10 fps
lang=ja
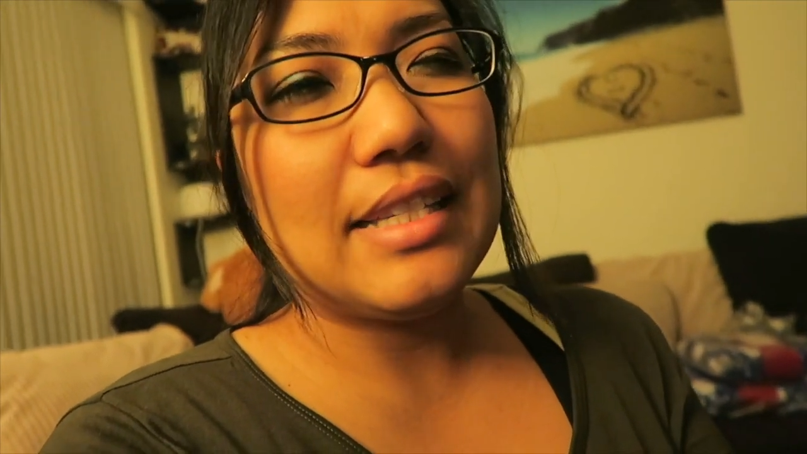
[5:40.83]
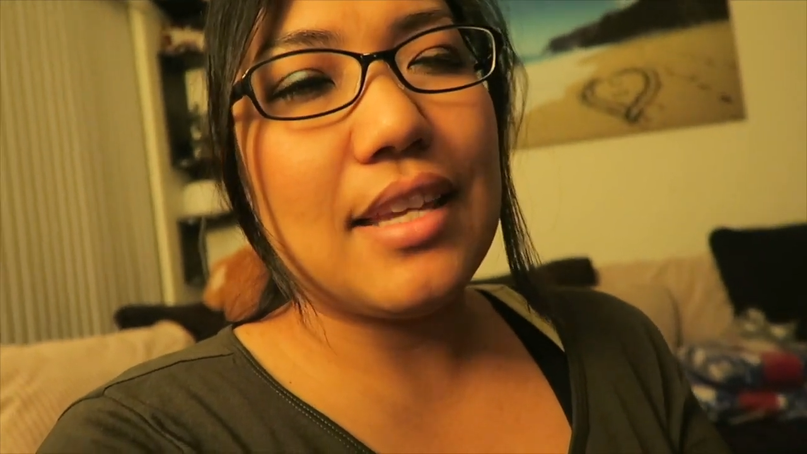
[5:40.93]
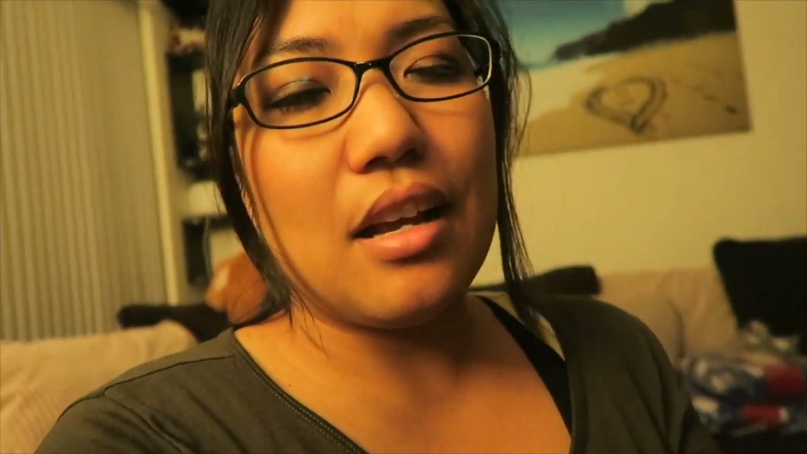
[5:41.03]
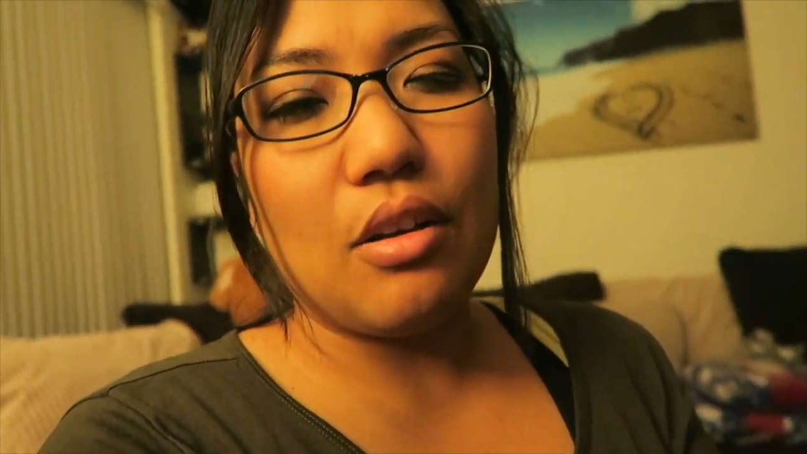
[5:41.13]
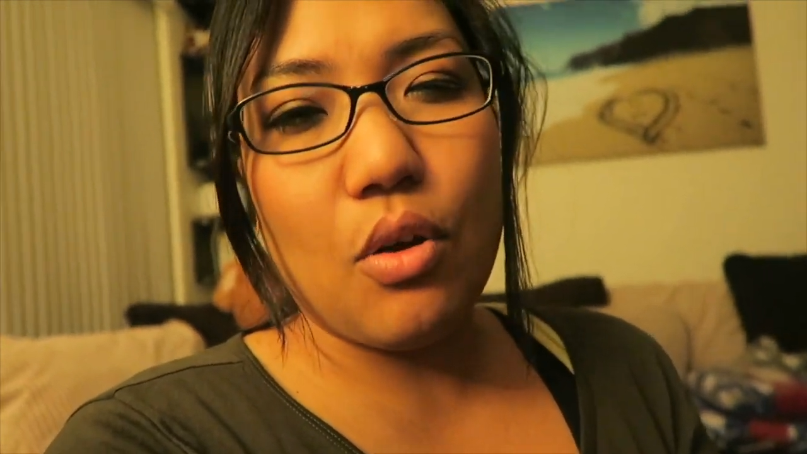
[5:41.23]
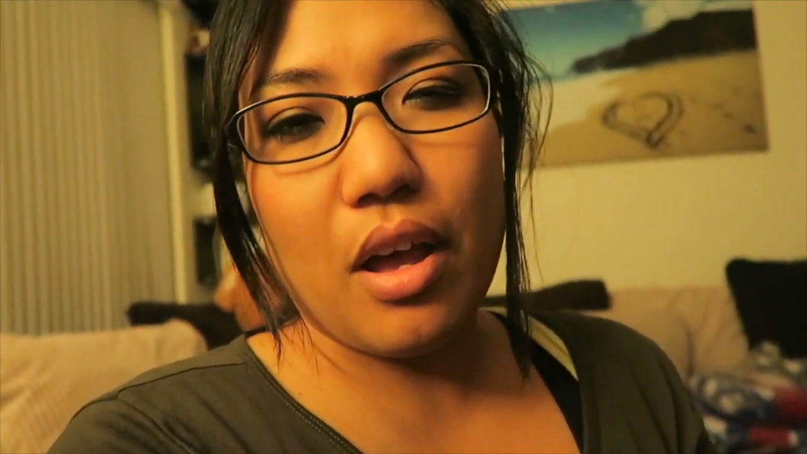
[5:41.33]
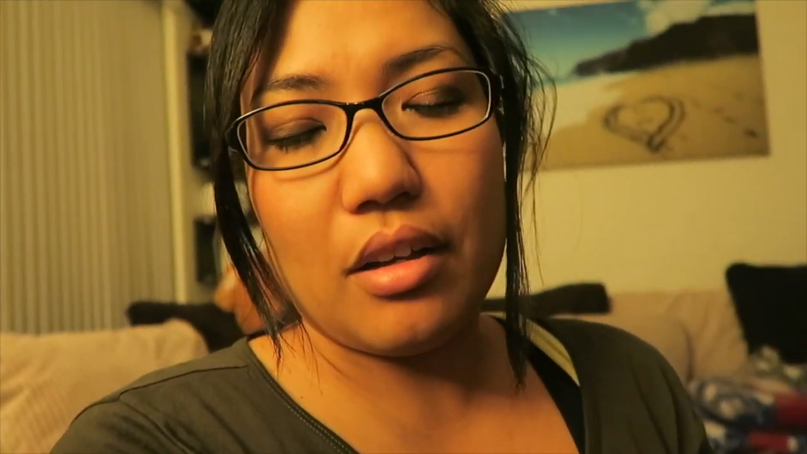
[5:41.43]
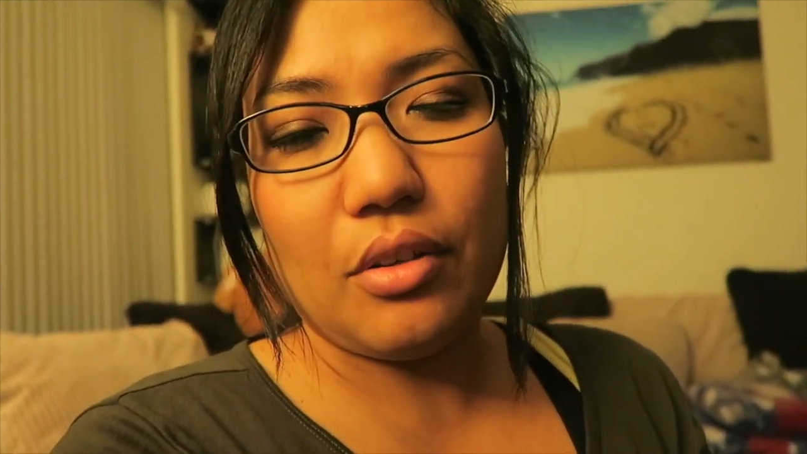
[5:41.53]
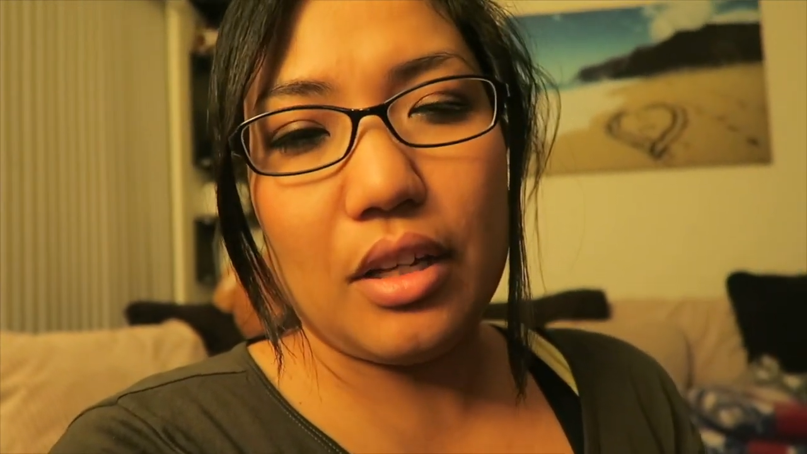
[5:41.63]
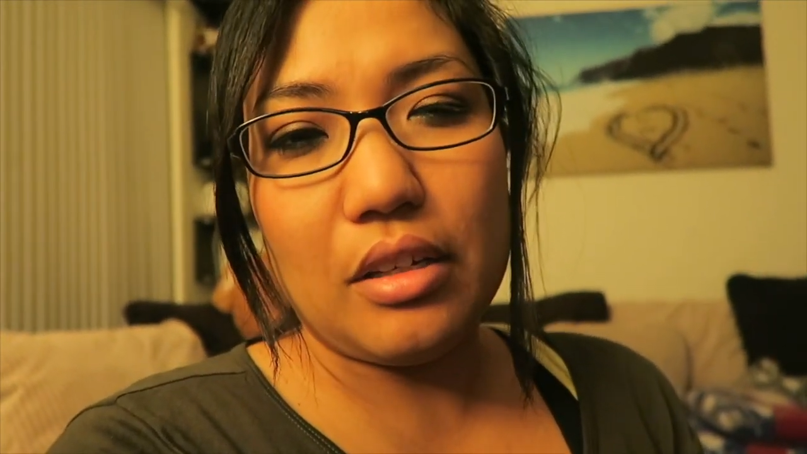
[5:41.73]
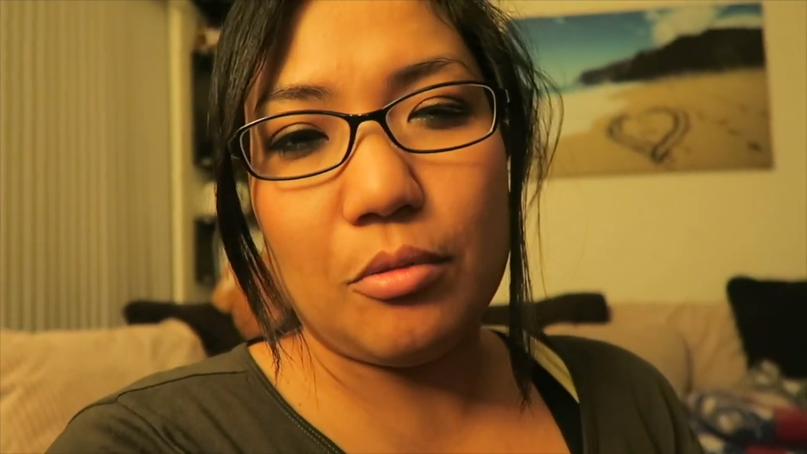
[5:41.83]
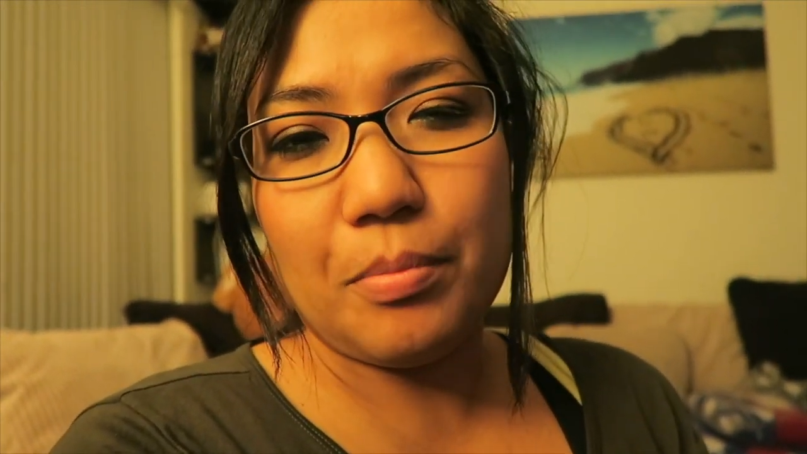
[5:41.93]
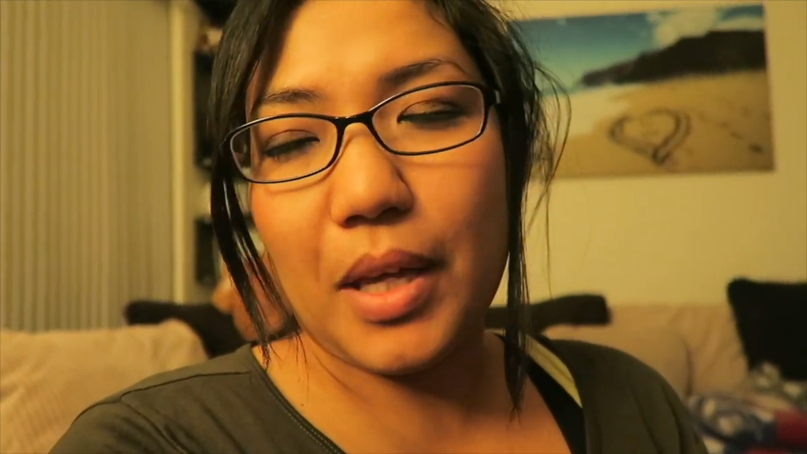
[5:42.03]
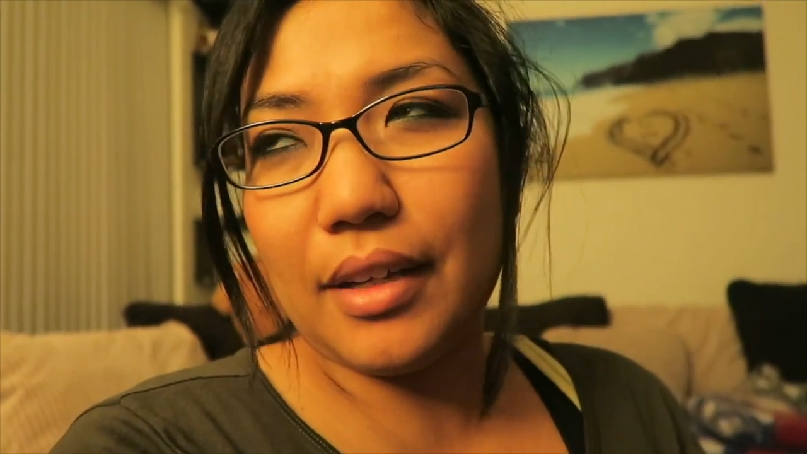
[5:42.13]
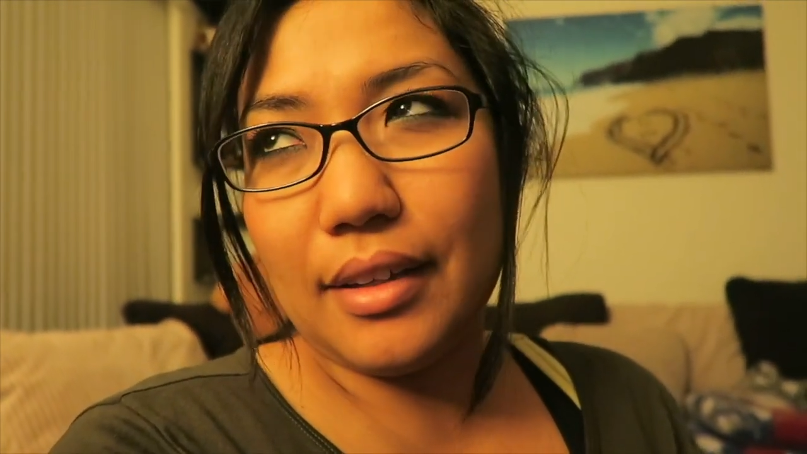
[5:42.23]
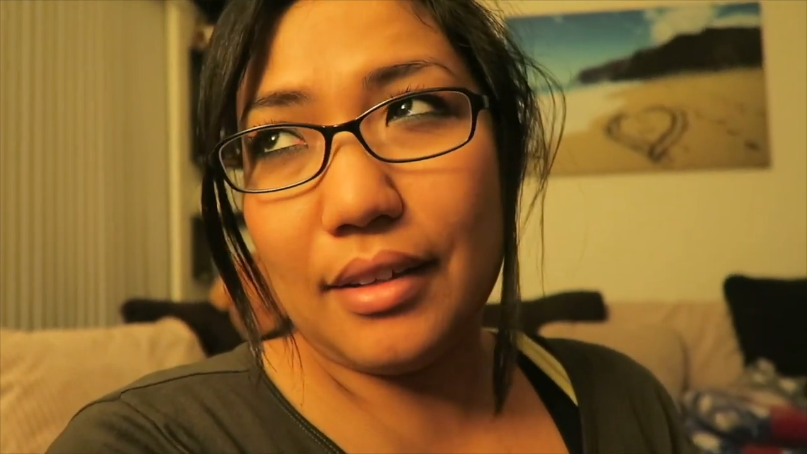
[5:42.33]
1500円、600